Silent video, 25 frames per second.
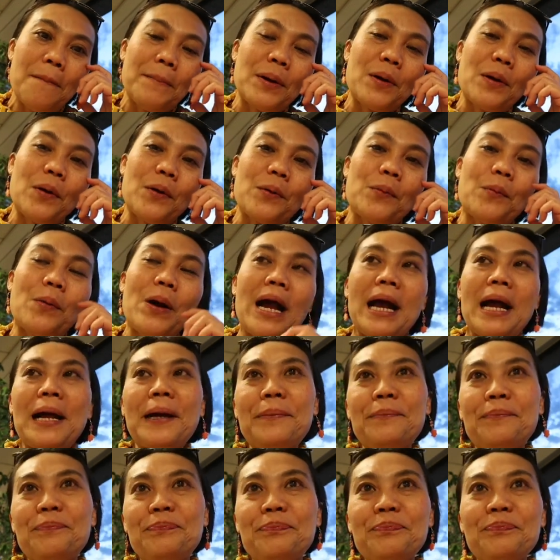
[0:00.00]
ปรากฏว่า
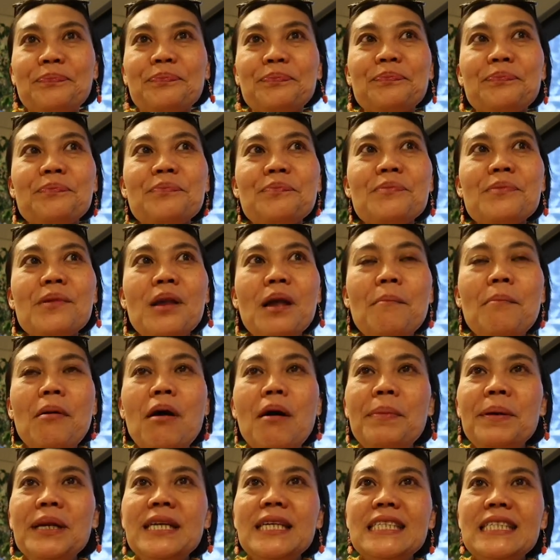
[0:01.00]
พ
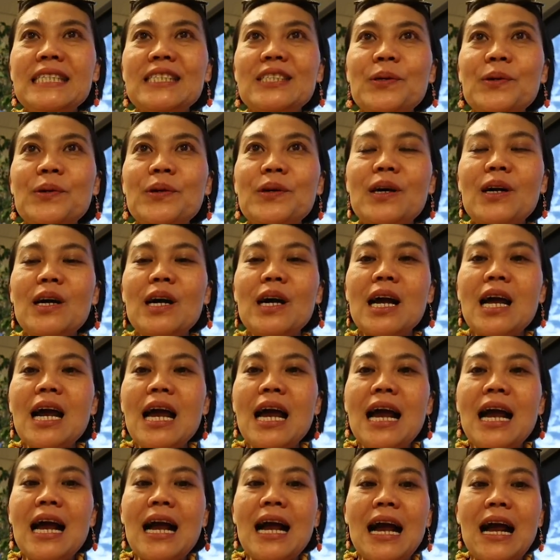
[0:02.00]
อไปถึงตรง
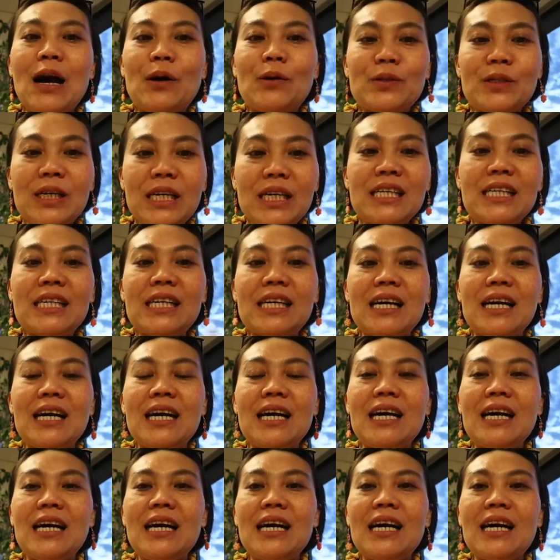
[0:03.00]
เคาน์เตอร์
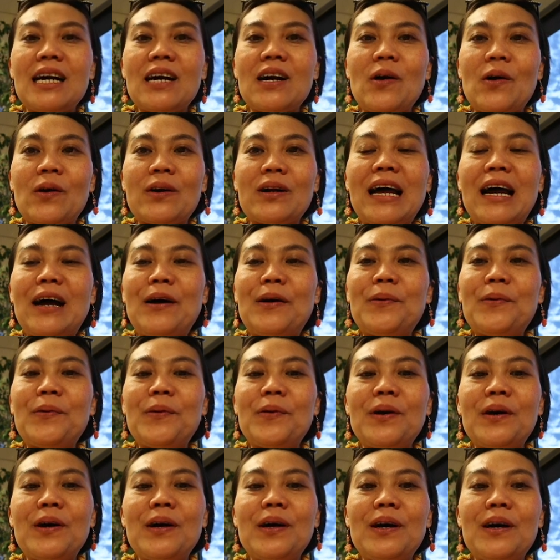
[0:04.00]
ของเรา
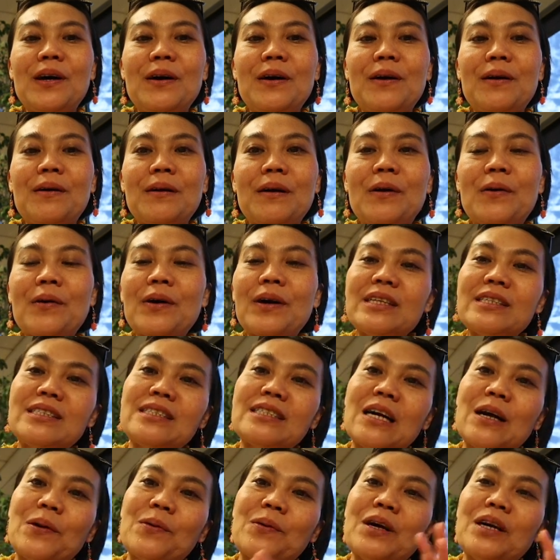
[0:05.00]
เขาก็
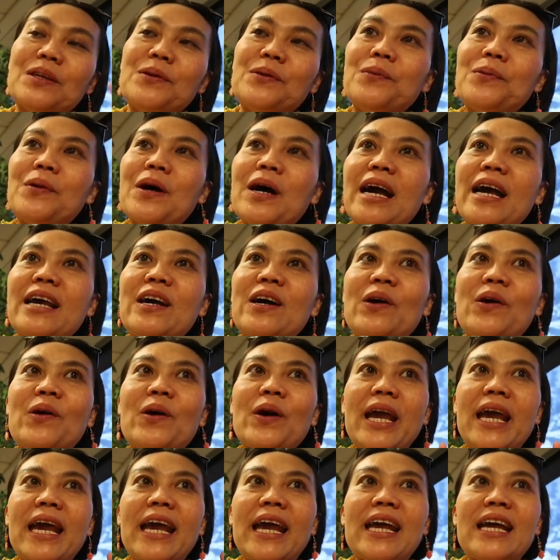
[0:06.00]
เขาก็ดูให้โอ
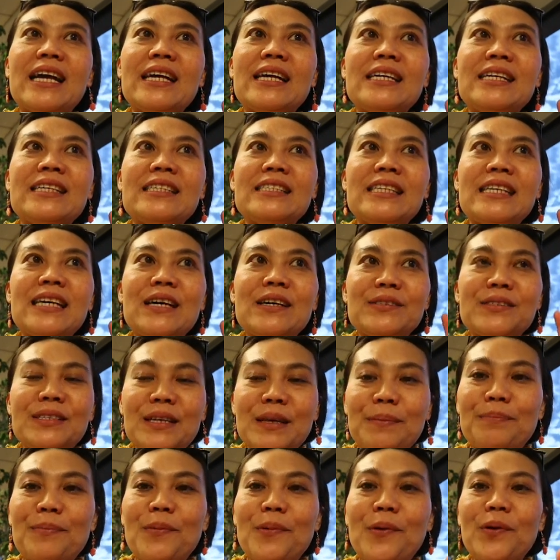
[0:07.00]
เค เที่ยว
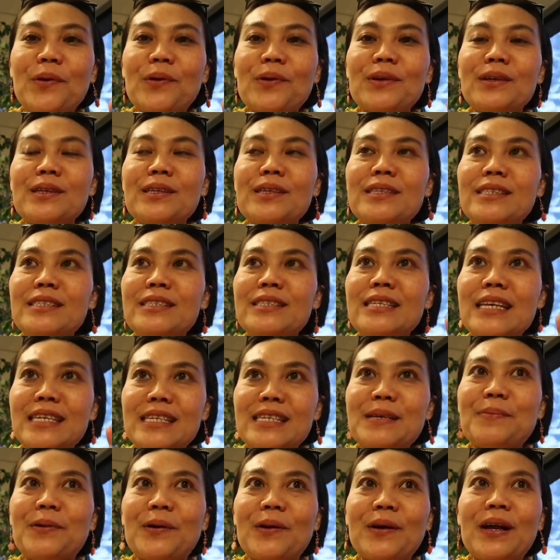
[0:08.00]
สิบโมงยี่
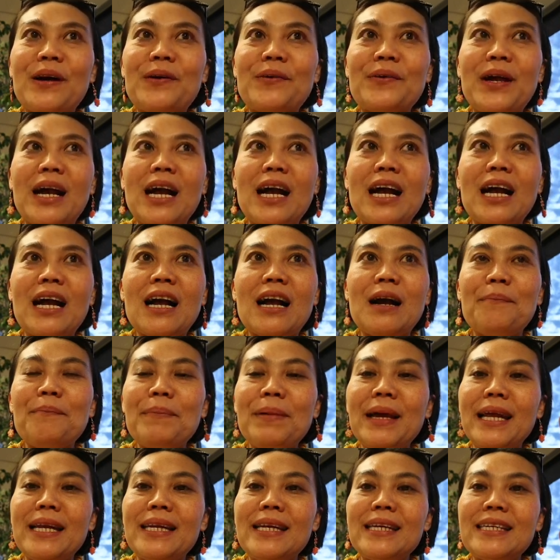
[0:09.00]
สิบของเราเนี่ย ก็
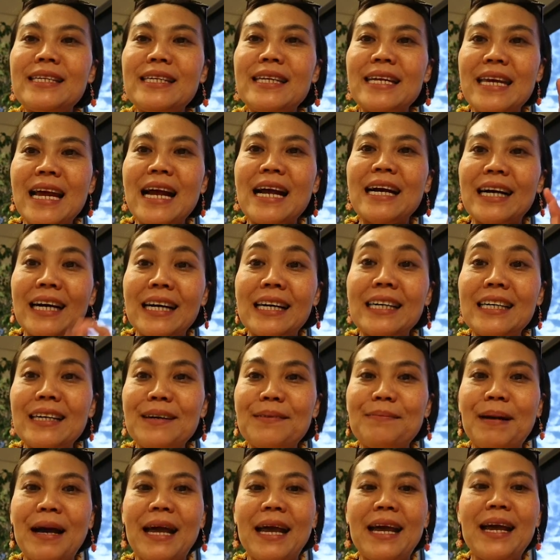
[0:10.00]
เป็นเที่ยงครึ่ง
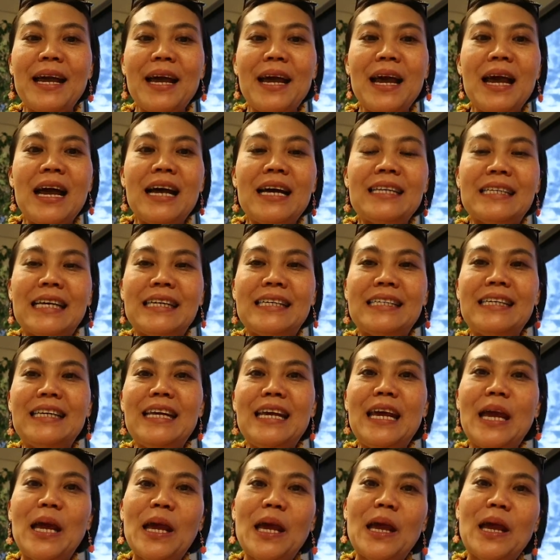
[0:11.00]
ไป แต่ที
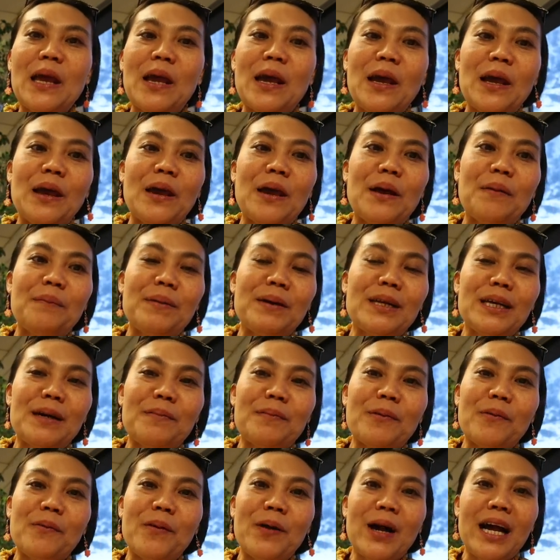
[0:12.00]
นี้มิเตอ
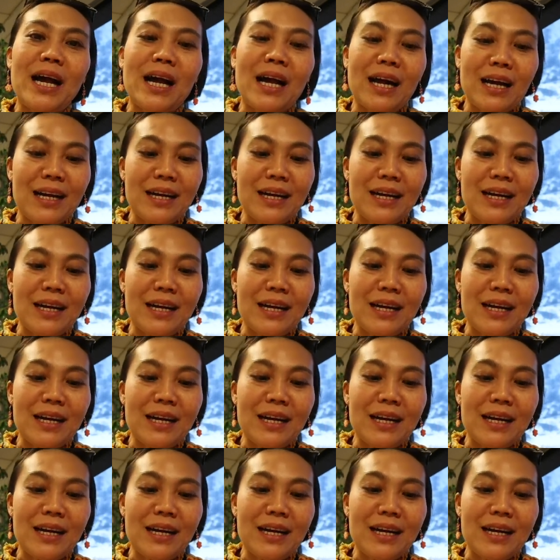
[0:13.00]
ร์บอกว่า